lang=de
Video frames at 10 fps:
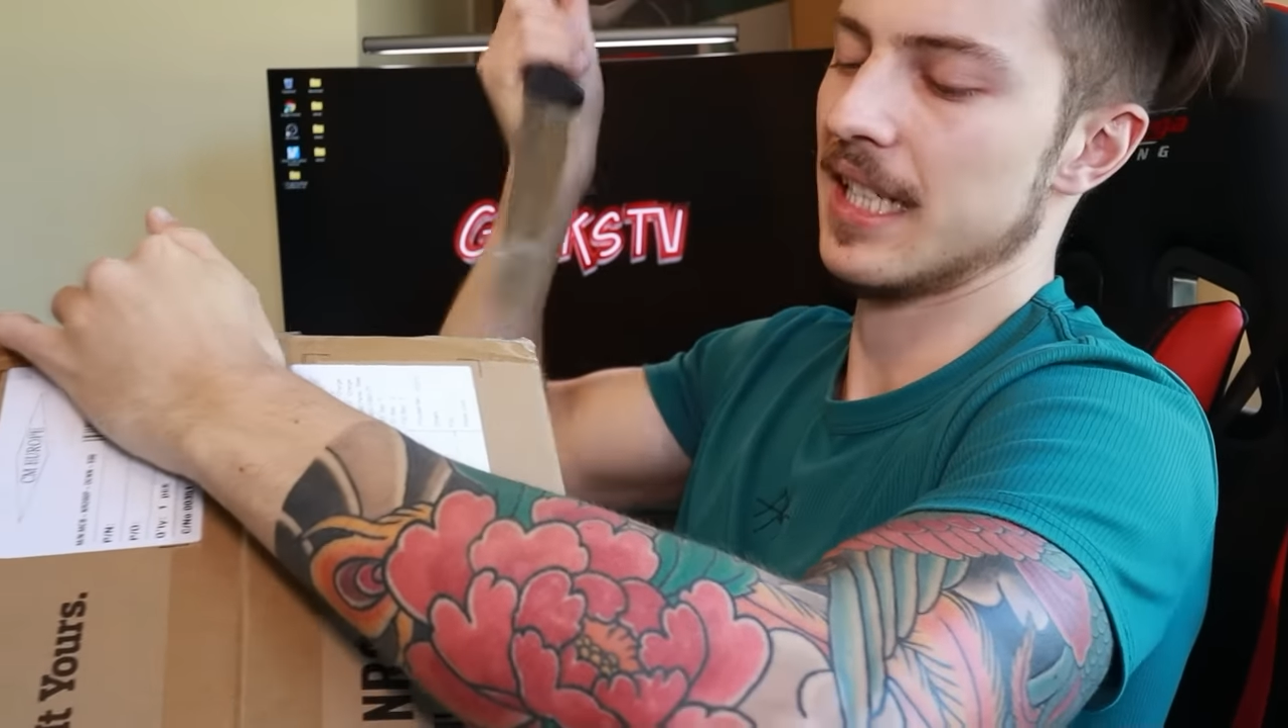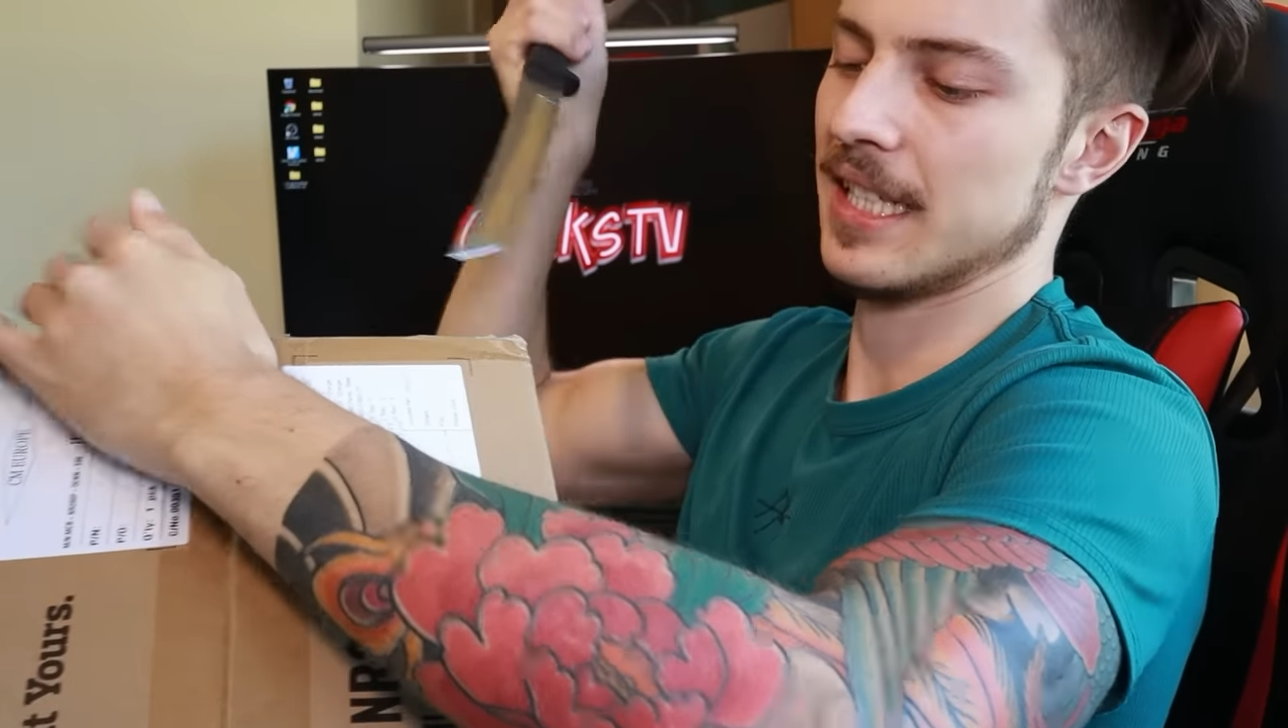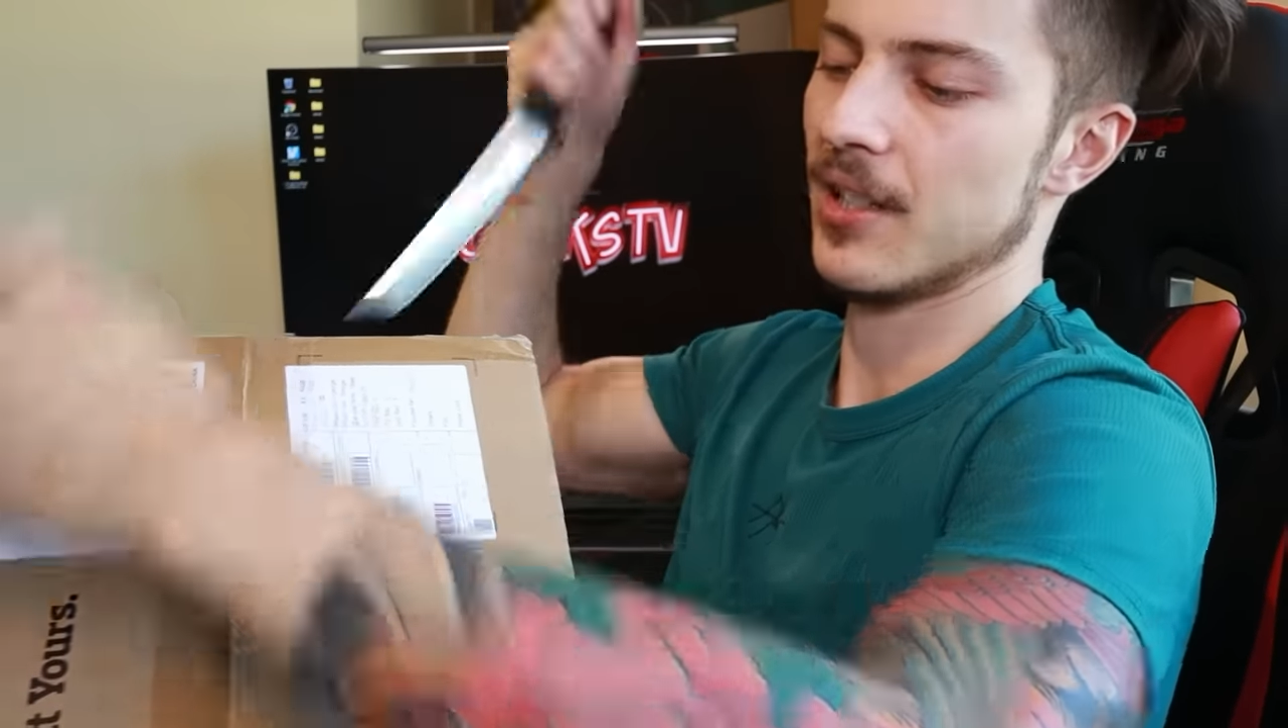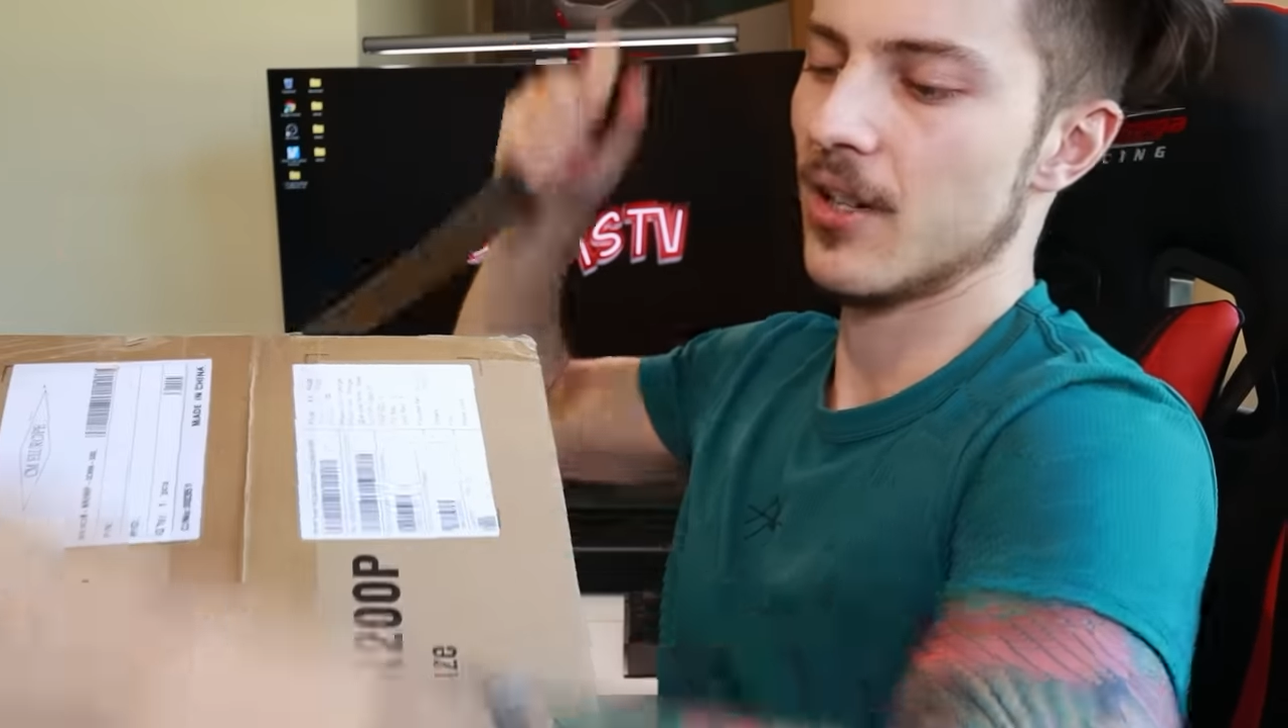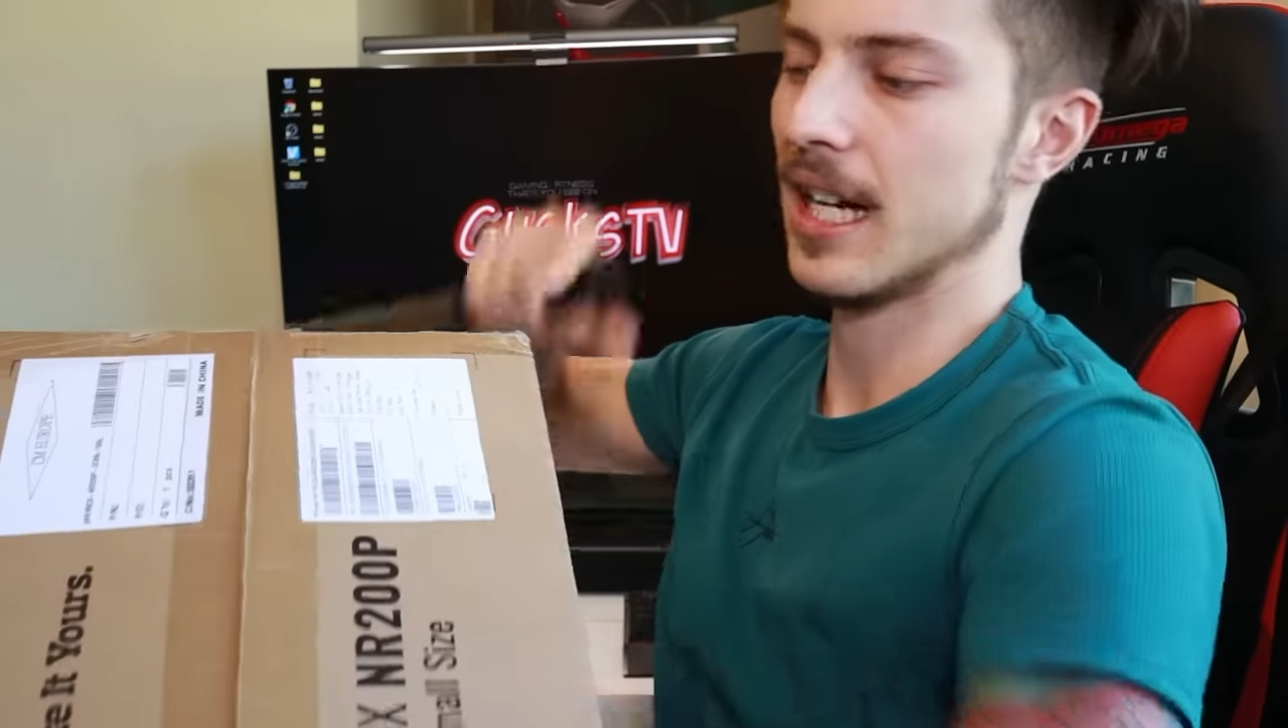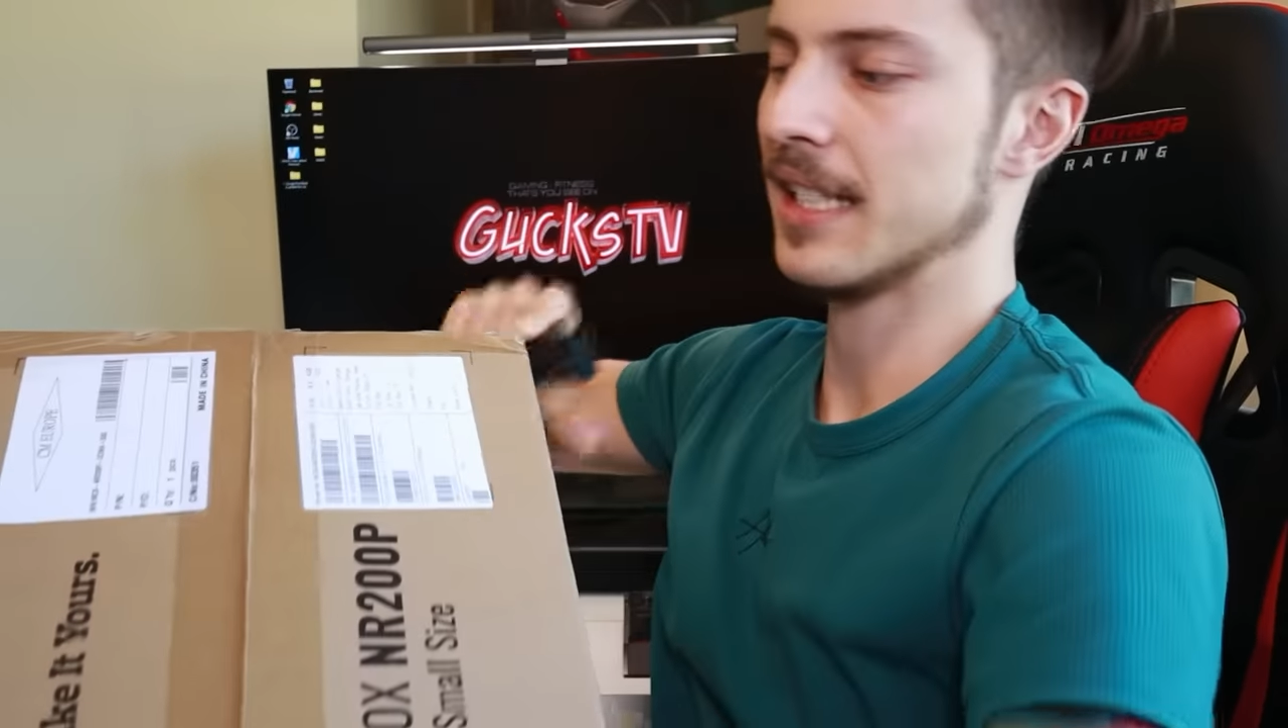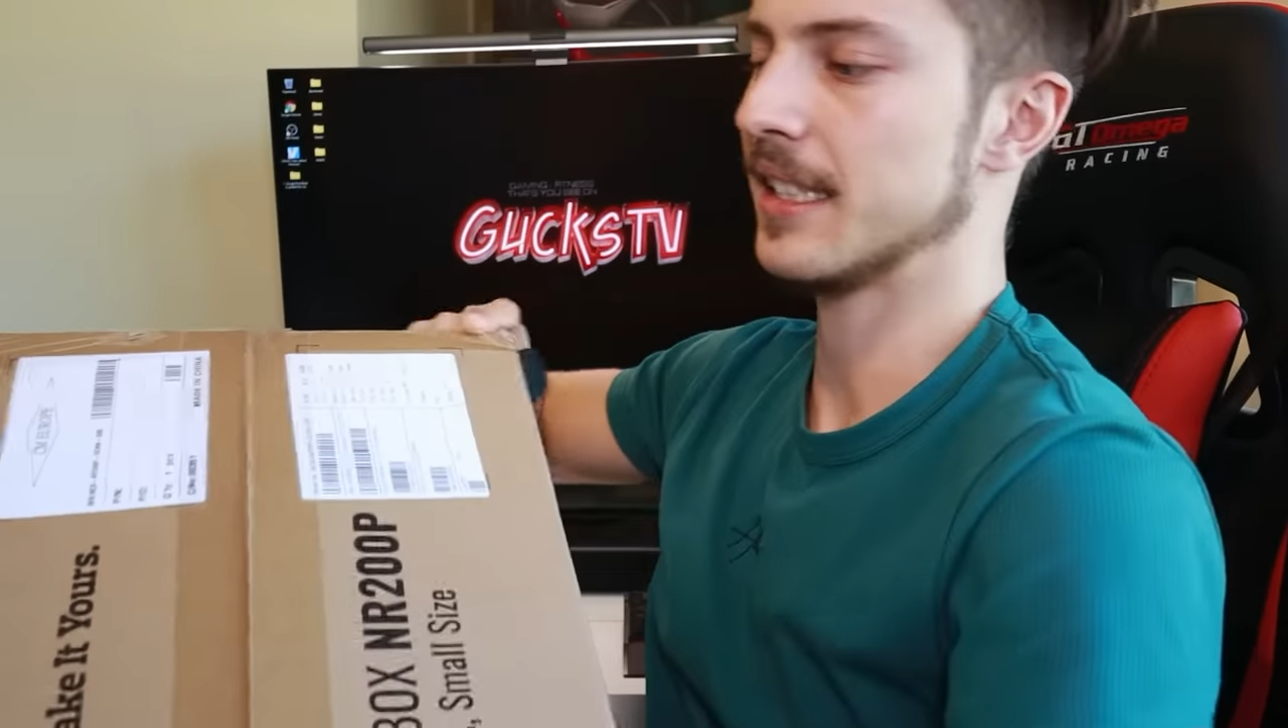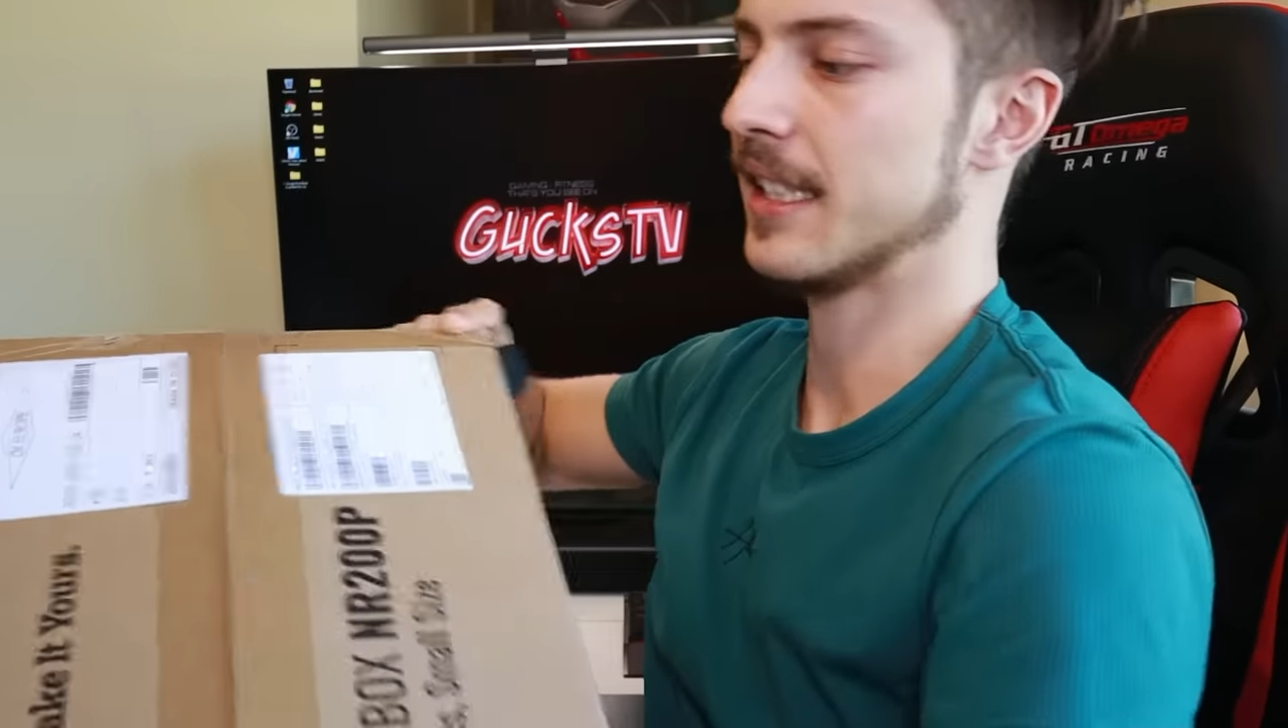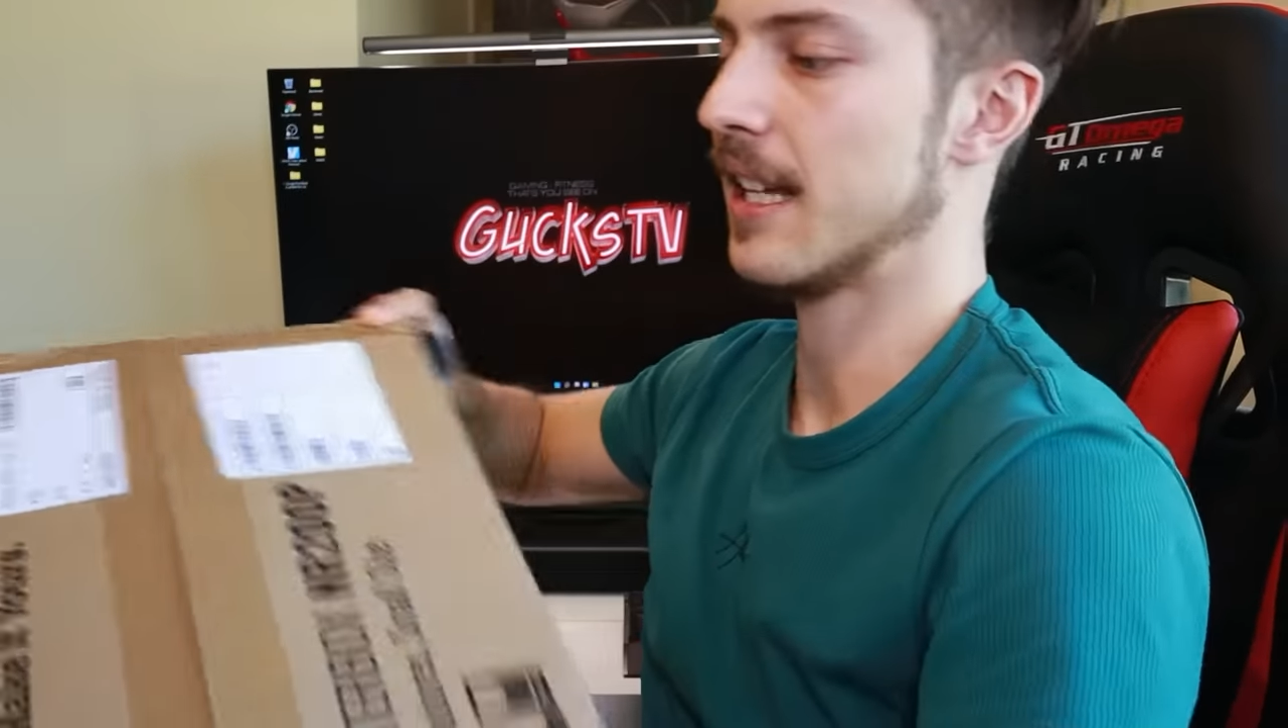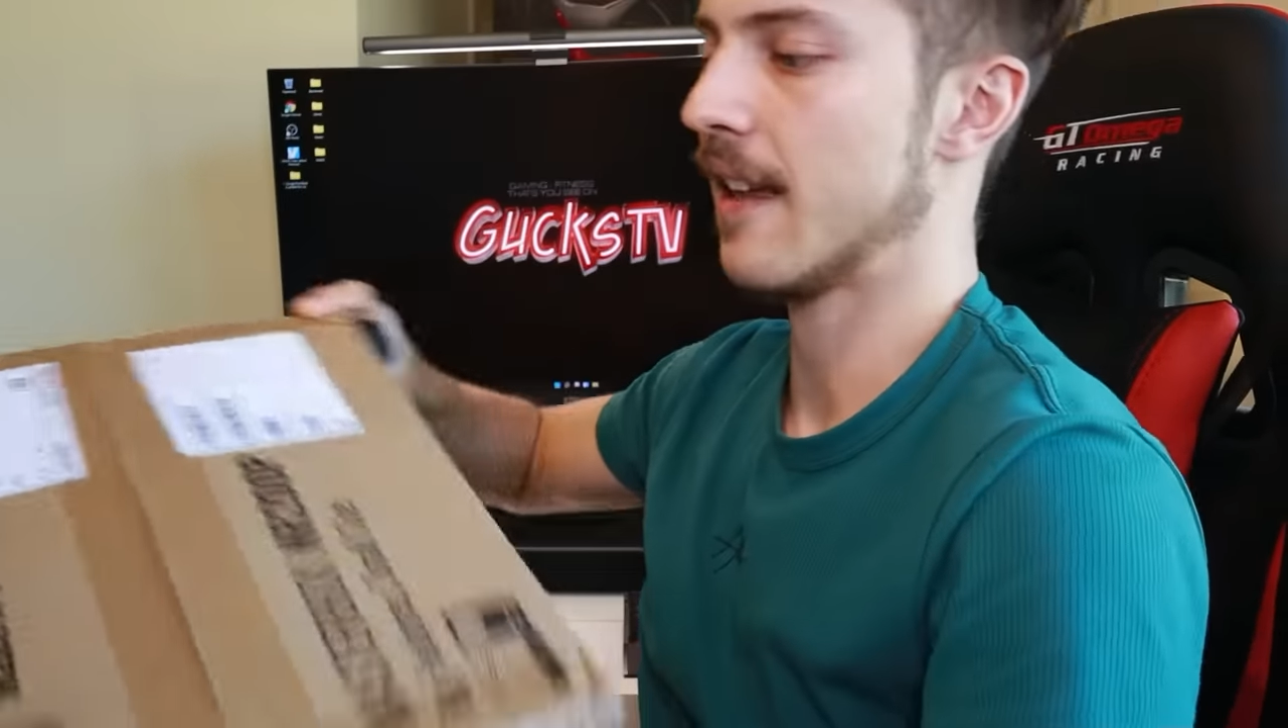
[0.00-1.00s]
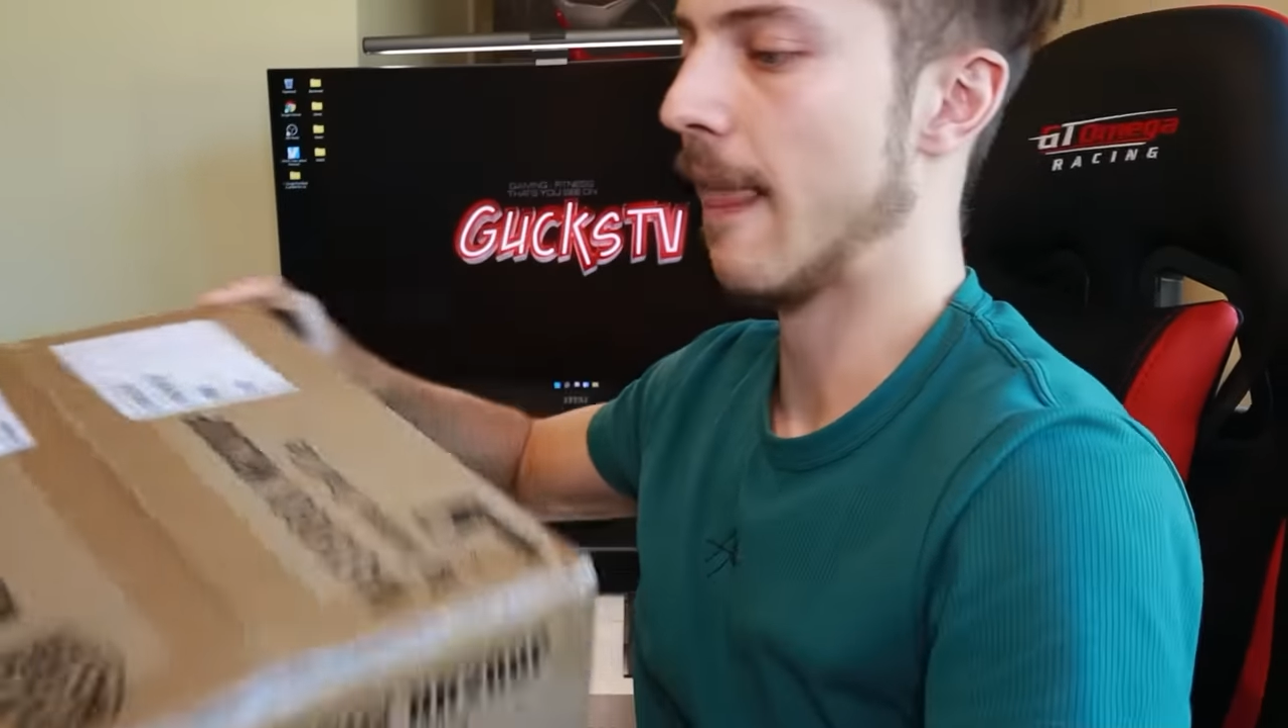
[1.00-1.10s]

das doch ganz